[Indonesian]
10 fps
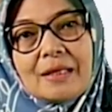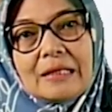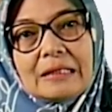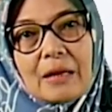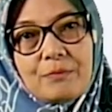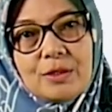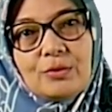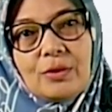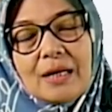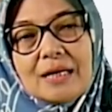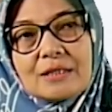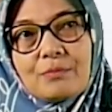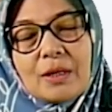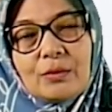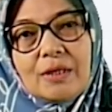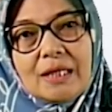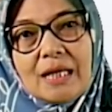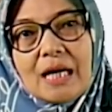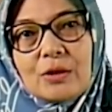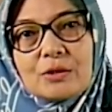tetapi juga sepatu ini
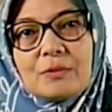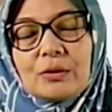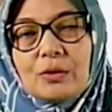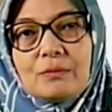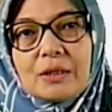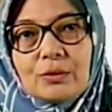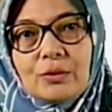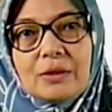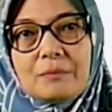harus betul-betul